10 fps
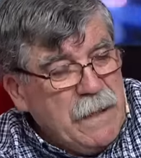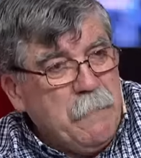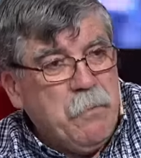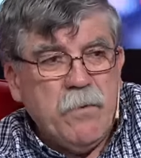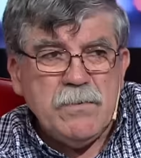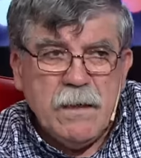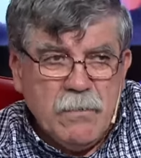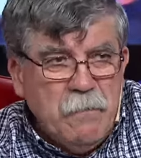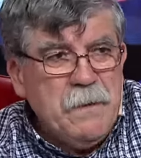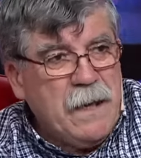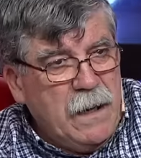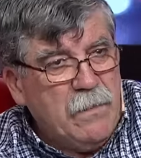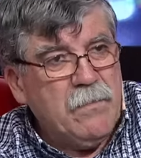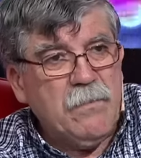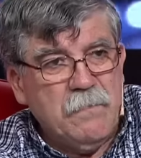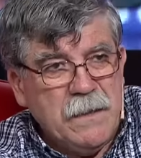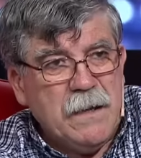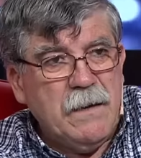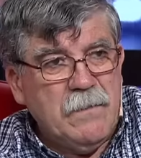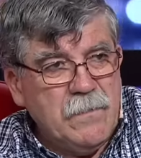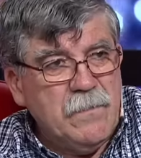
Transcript: de la esposa, es complicado, complicado.